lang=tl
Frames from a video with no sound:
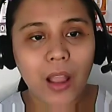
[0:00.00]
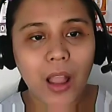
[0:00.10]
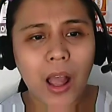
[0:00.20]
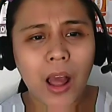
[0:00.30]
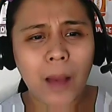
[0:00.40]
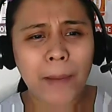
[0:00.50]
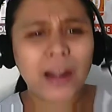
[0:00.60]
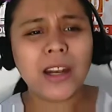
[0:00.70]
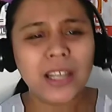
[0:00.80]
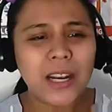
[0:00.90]
uh,
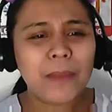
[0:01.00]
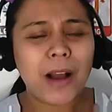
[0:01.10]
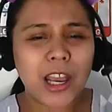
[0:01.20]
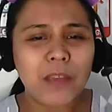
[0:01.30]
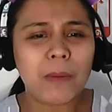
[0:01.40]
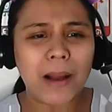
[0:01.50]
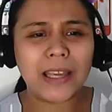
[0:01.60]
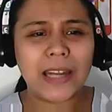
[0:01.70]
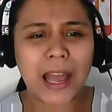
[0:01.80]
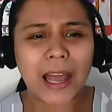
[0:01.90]
para hindi naman kayo
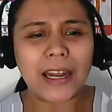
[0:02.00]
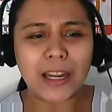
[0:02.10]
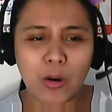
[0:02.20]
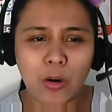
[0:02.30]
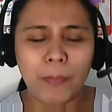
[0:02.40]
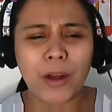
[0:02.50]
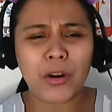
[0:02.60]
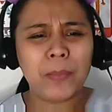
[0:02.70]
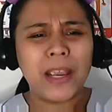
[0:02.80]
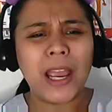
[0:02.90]
mapanghinaan ng loob. Pero
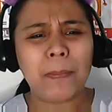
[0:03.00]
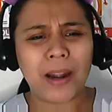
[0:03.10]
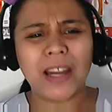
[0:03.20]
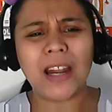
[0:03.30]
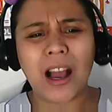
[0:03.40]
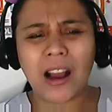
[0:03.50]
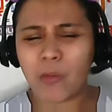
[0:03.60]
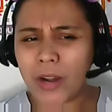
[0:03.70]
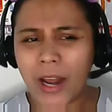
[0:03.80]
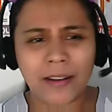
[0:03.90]
ibigay pa rin ang
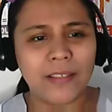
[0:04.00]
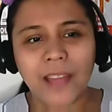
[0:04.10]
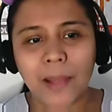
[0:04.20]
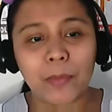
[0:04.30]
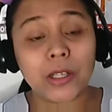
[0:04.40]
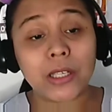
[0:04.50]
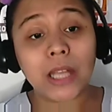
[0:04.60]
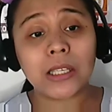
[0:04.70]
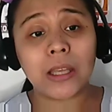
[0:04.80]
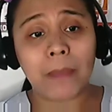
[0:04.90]
110%
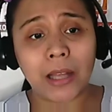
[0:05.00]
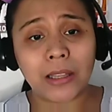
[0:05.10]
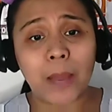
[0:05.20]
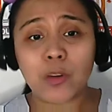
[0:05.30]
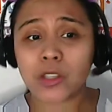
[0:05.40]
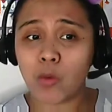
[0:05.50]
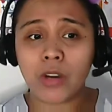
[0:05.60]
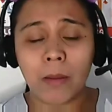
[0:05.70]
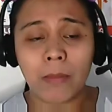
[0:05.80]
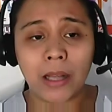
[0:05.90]
sa mock demo, sa
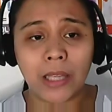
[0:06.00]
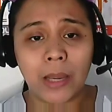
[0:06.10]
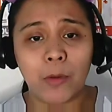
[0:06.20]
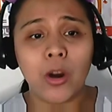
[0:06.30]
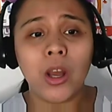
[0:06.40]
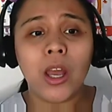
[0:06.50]
unang mock demo.